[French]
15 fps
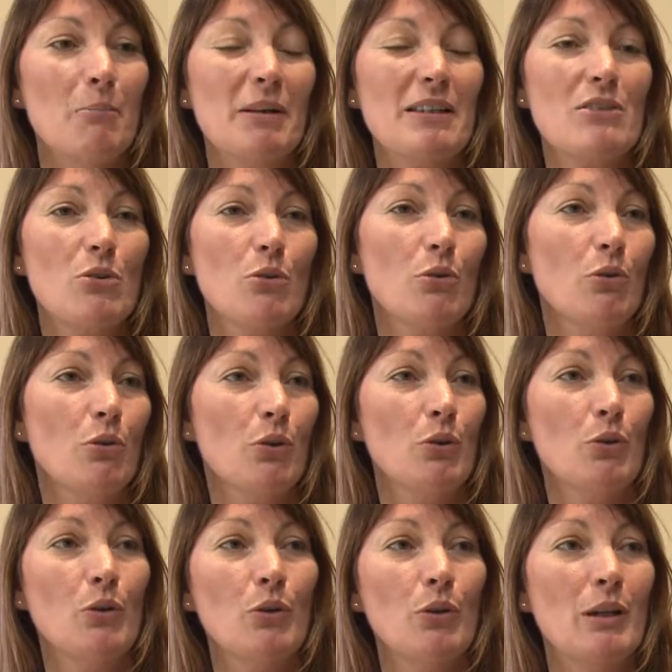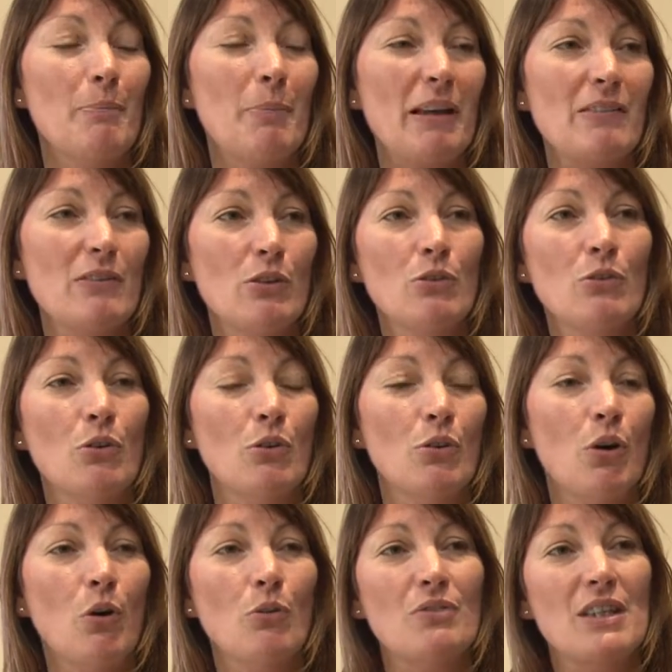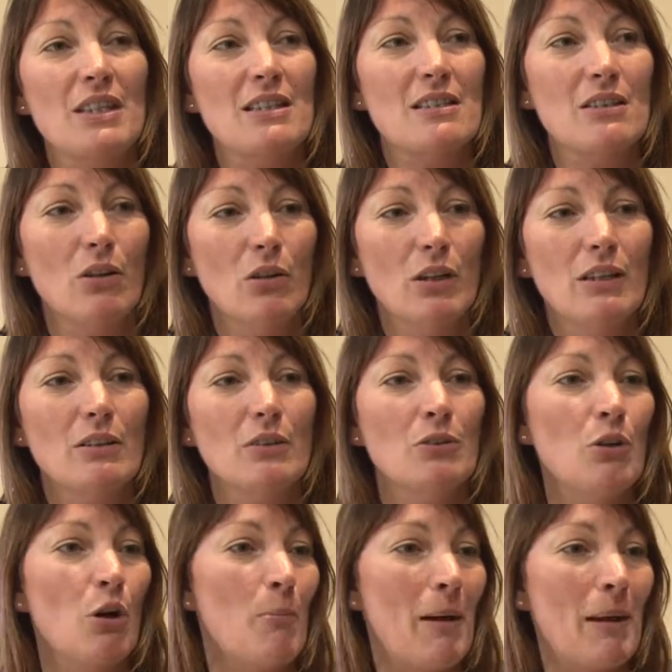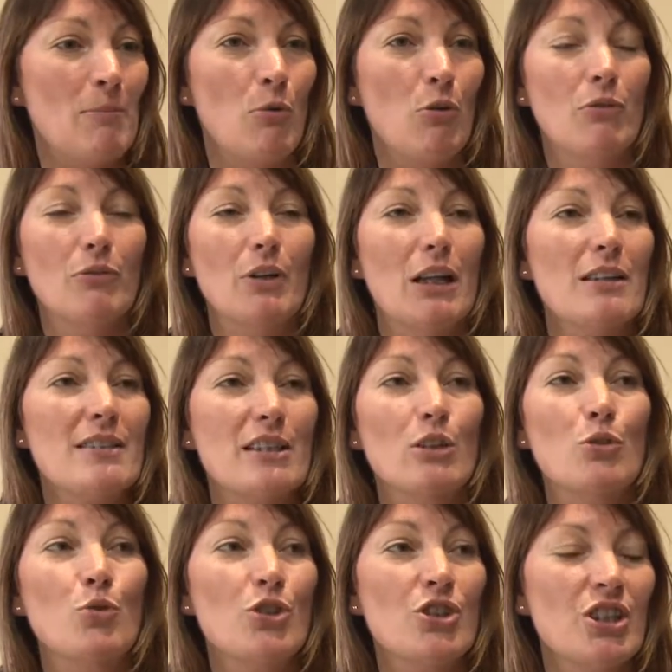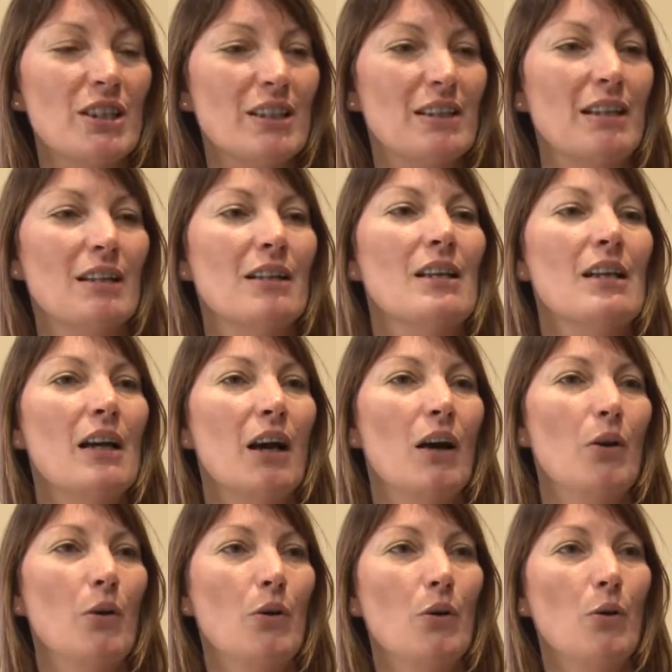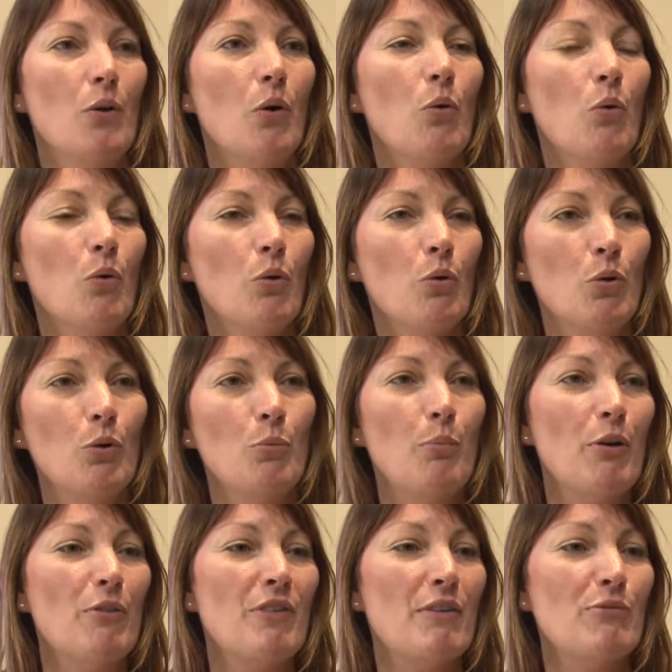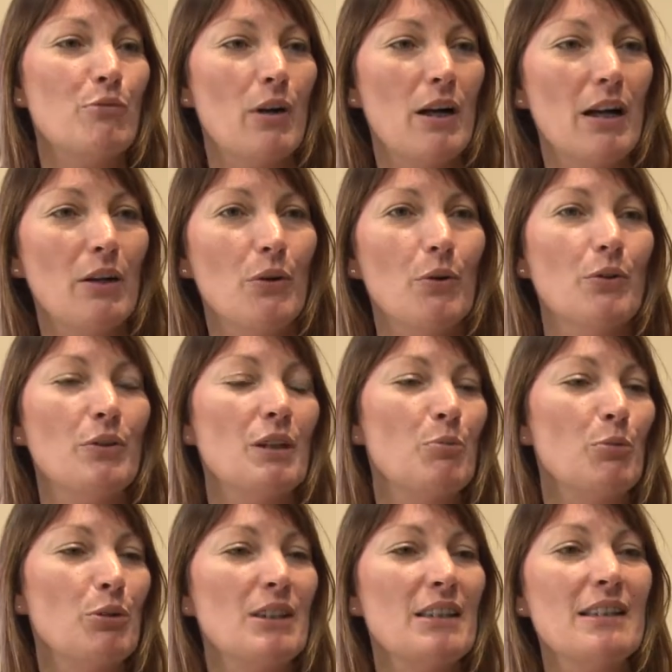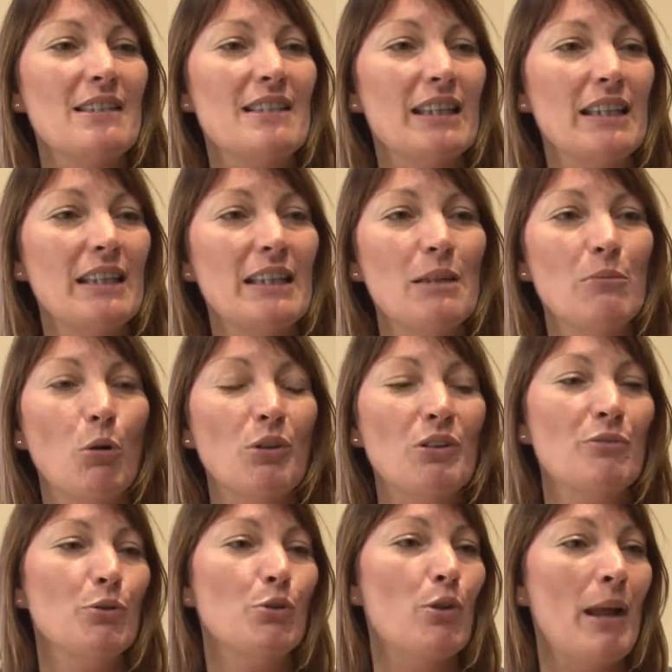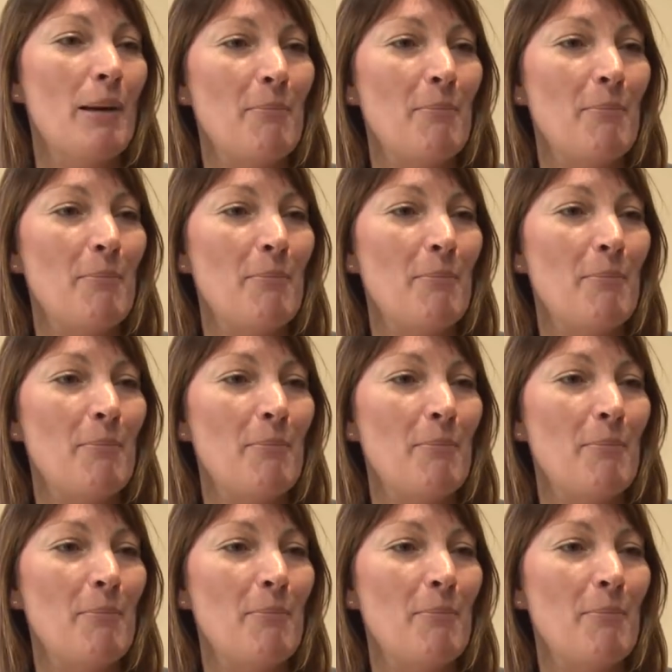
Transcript: parce que les personnes en vieillissant, hein, normalement, voilà, c'est logique, hein, peuvent avoir des petits déséquilibres au niveau de la